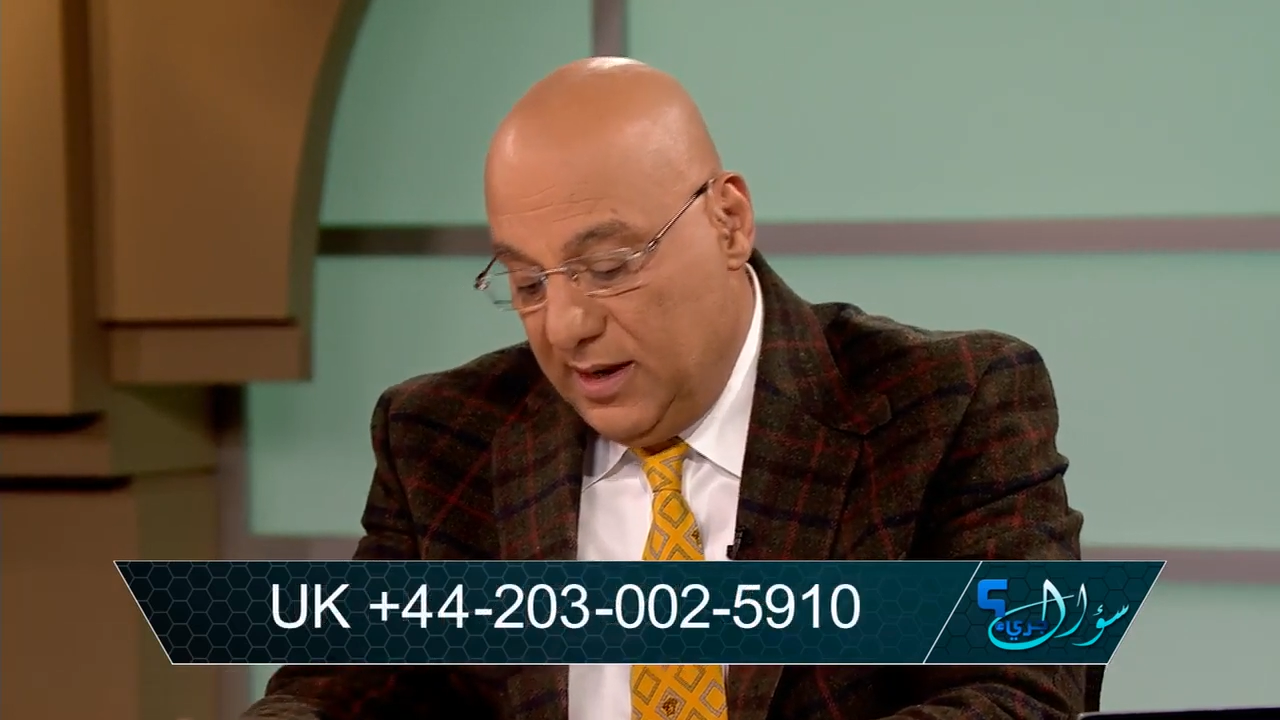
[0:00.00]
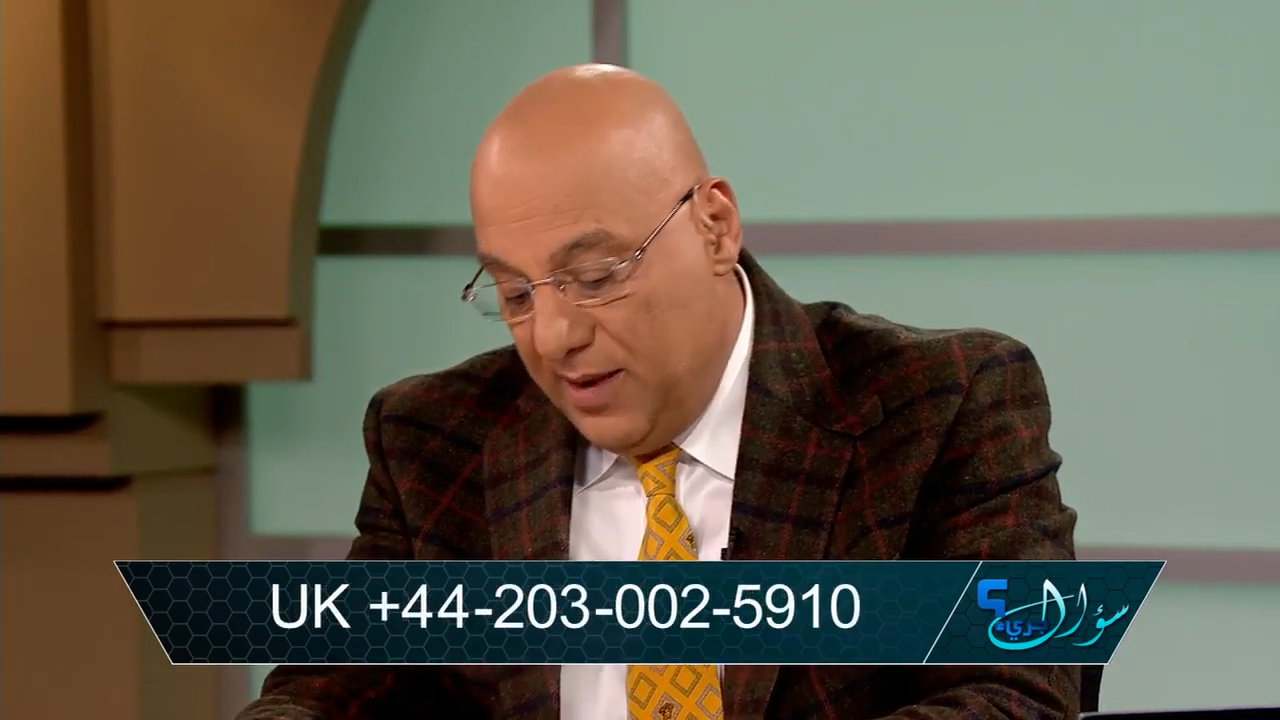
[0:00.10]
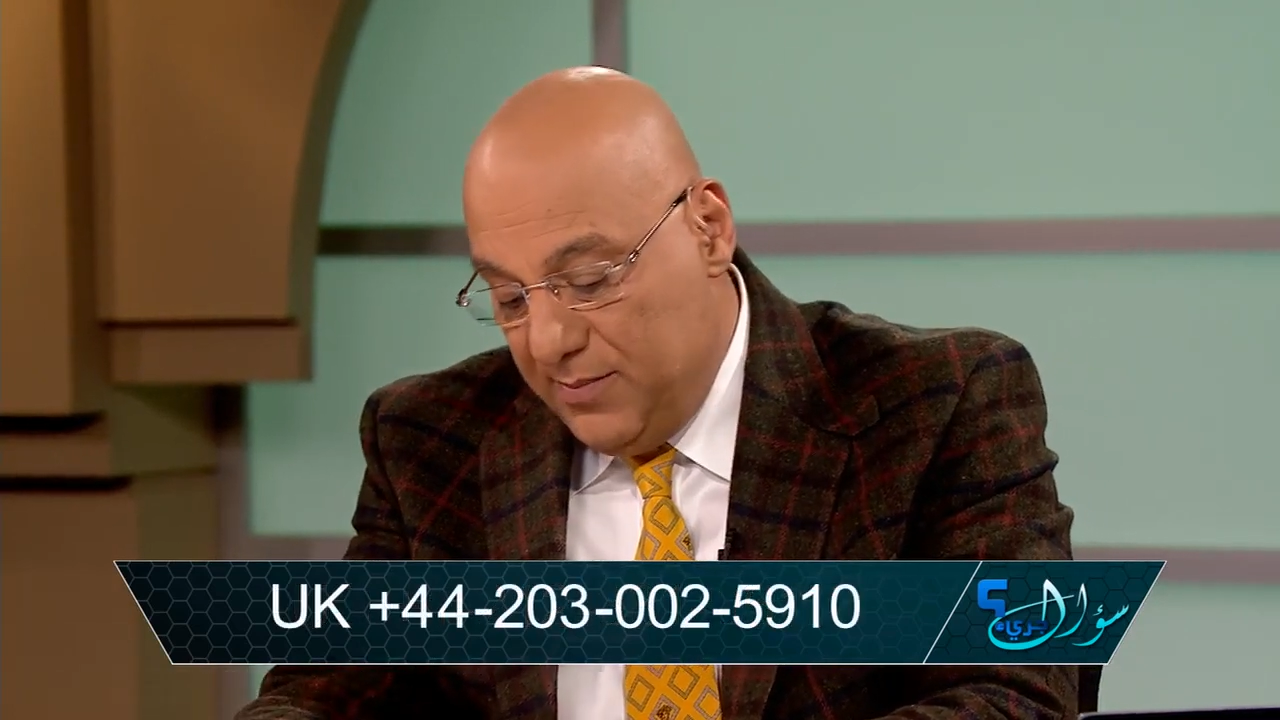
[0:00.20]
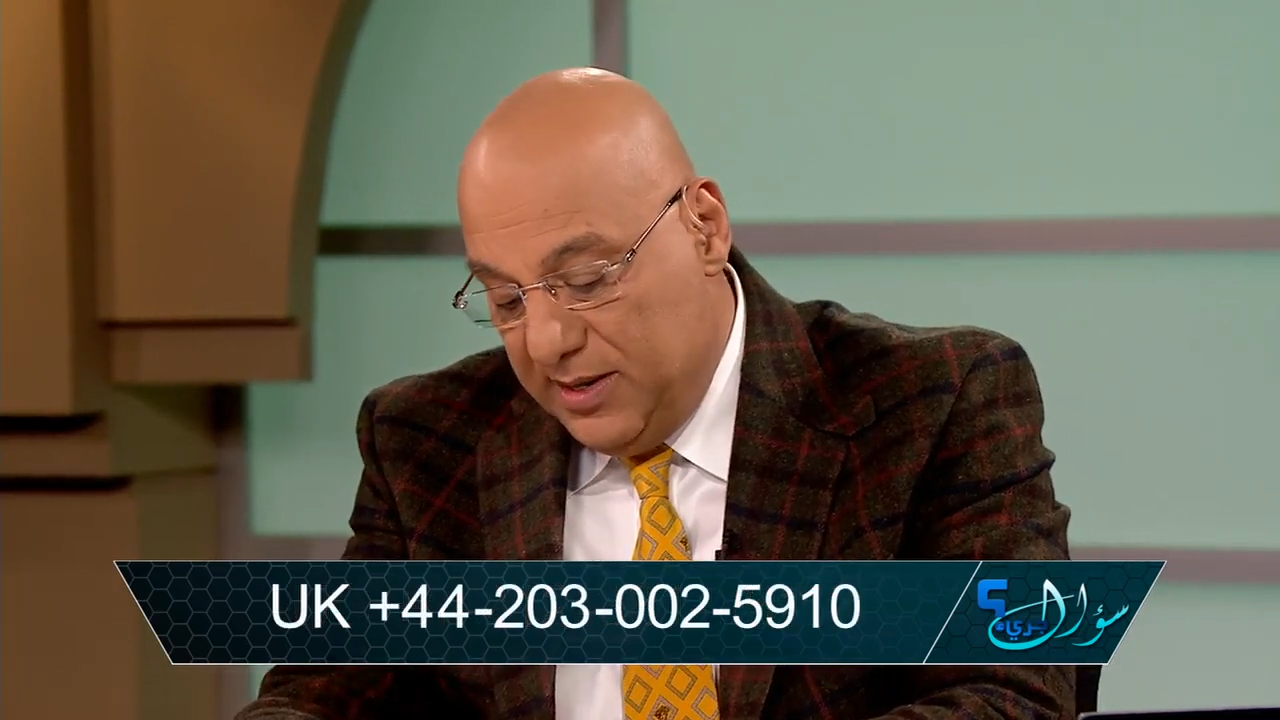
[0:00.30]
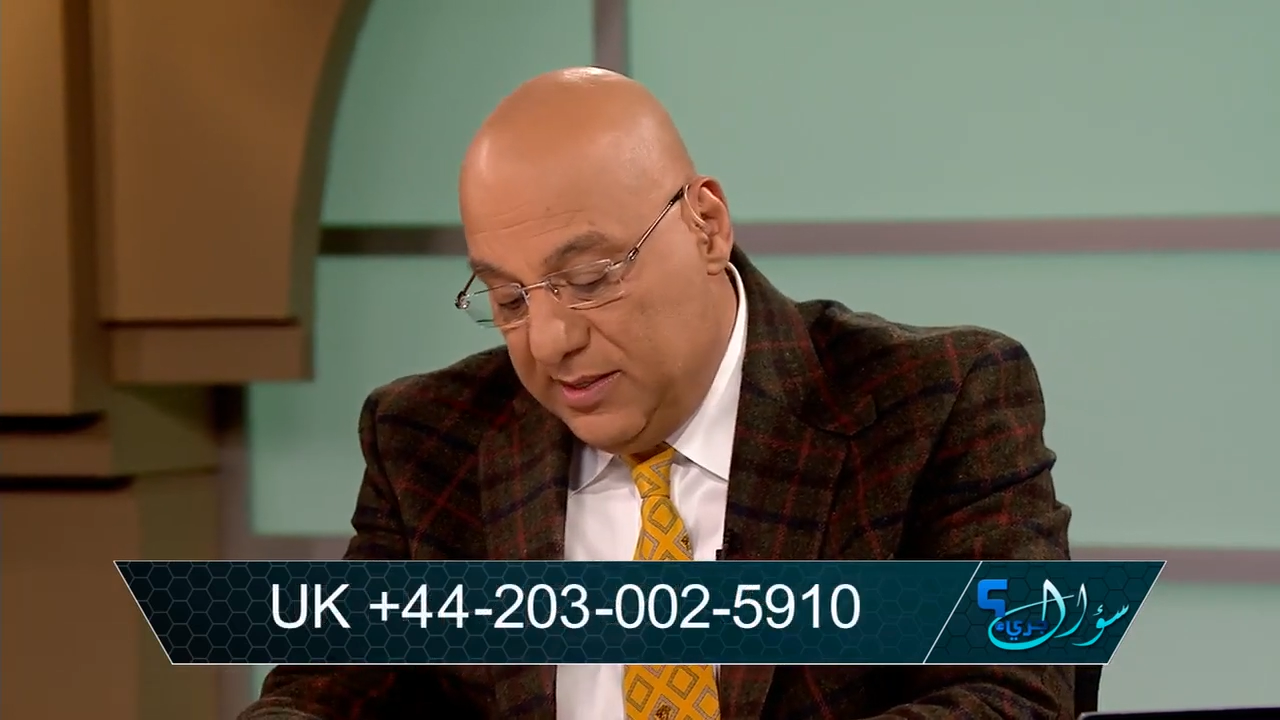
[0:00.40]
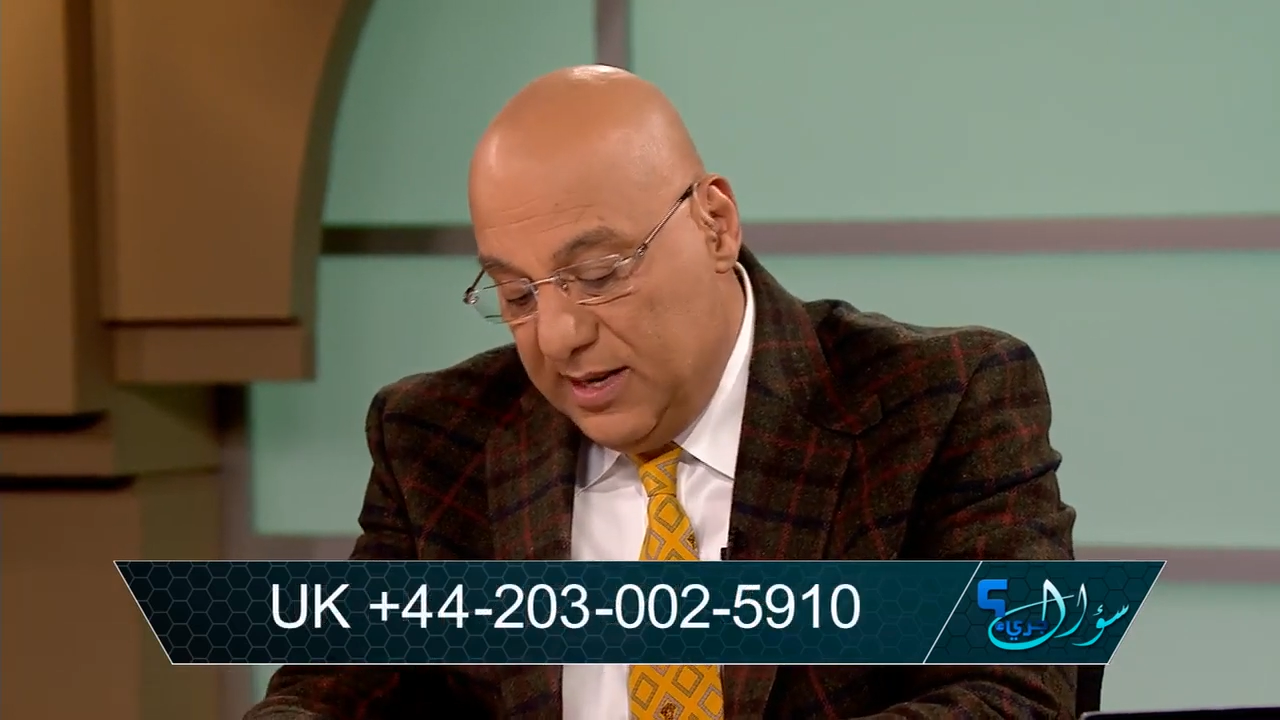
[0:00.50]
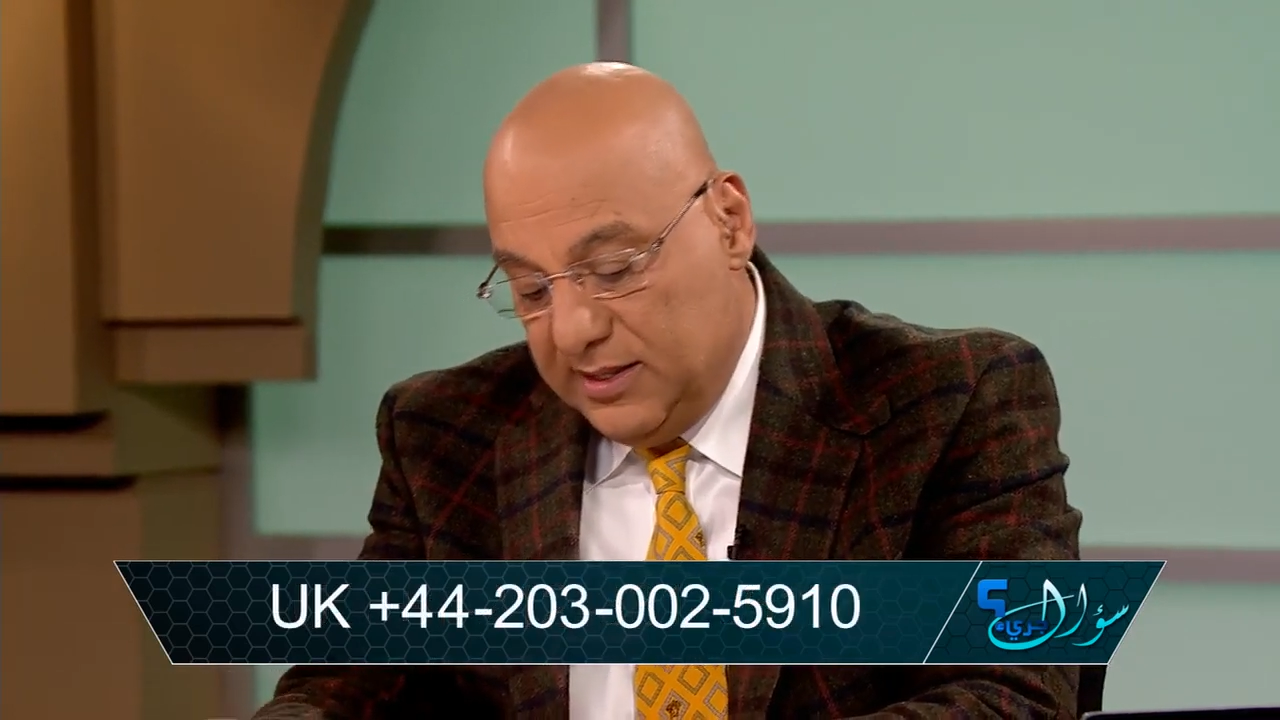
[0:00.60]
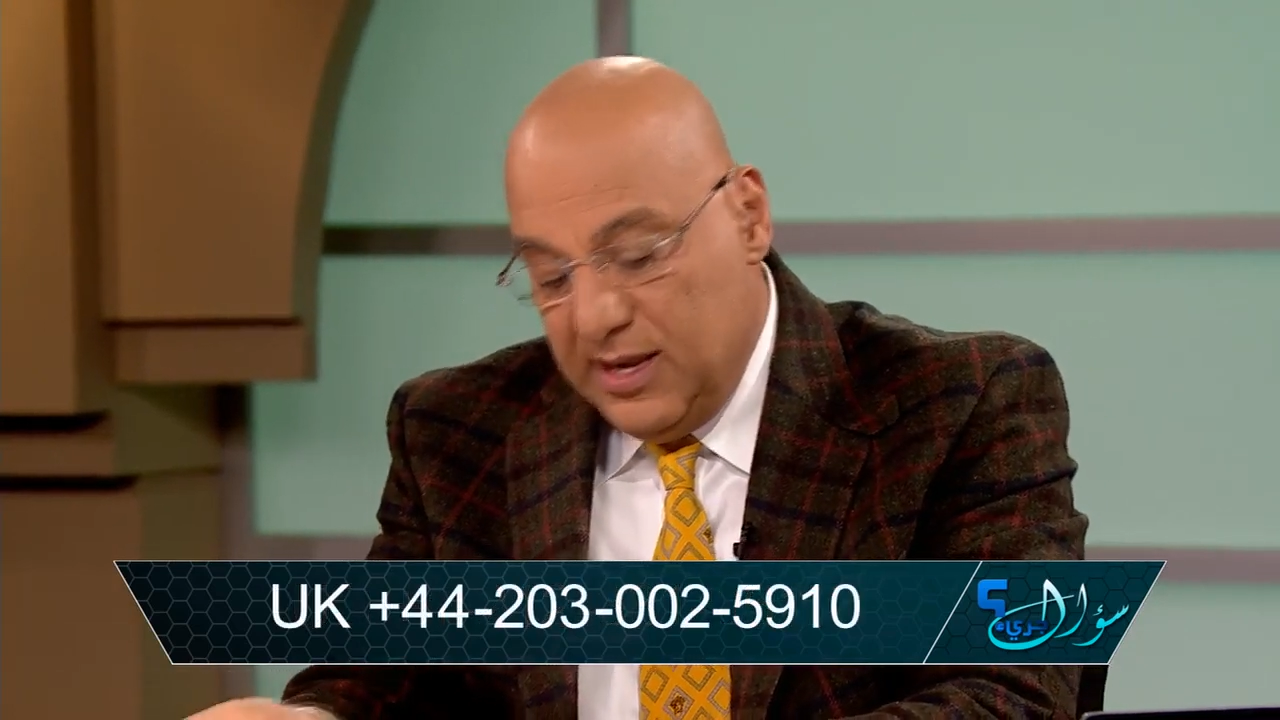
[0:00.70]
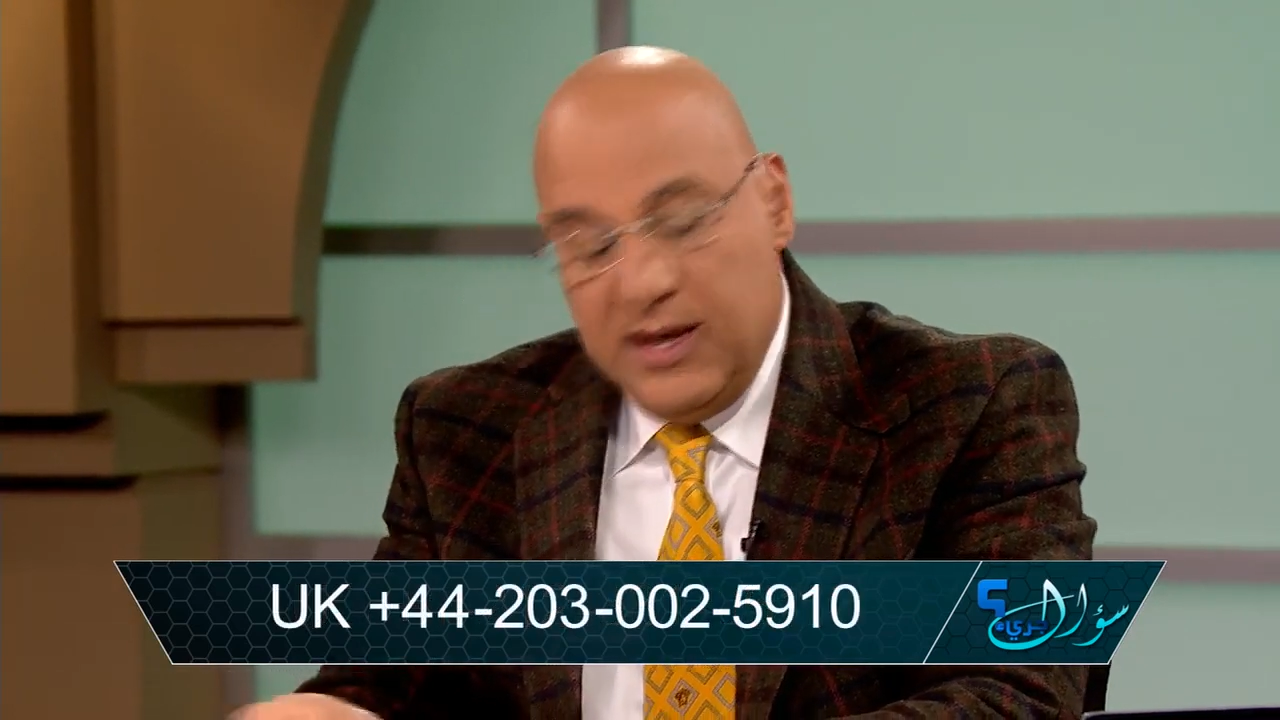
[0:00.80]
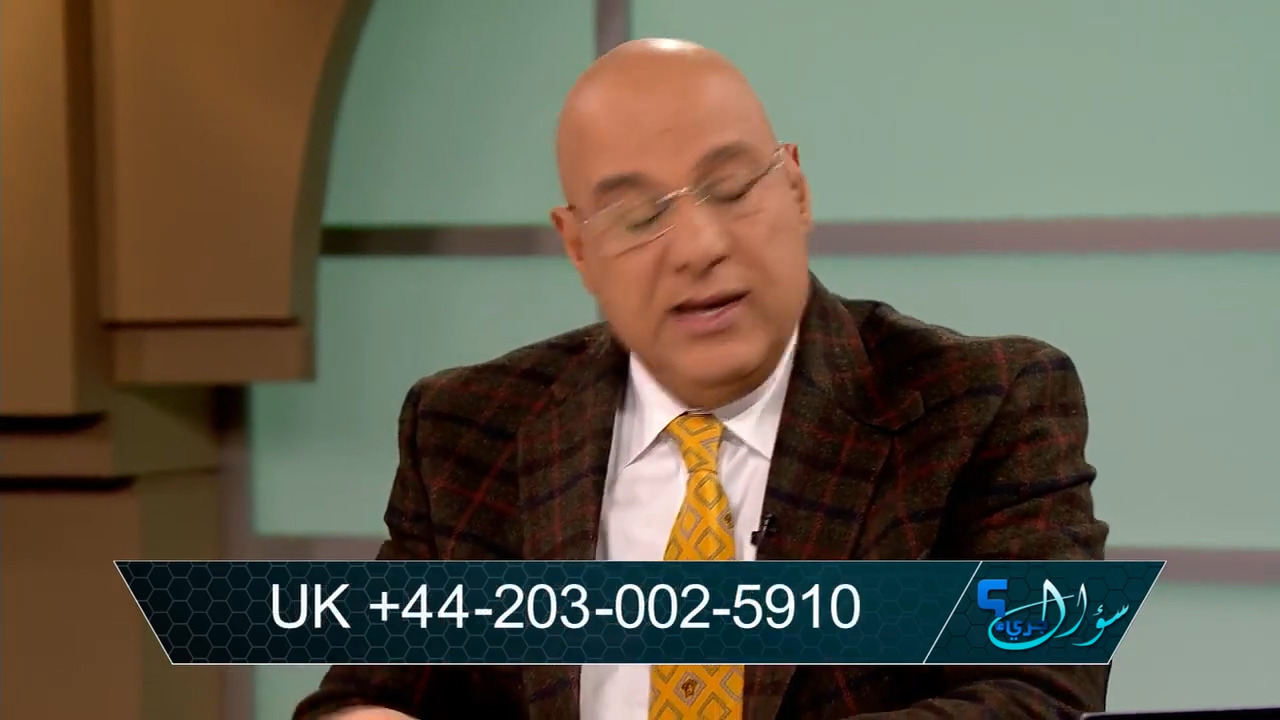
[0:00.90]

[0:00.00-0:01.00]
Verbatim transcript: حمله الثالثه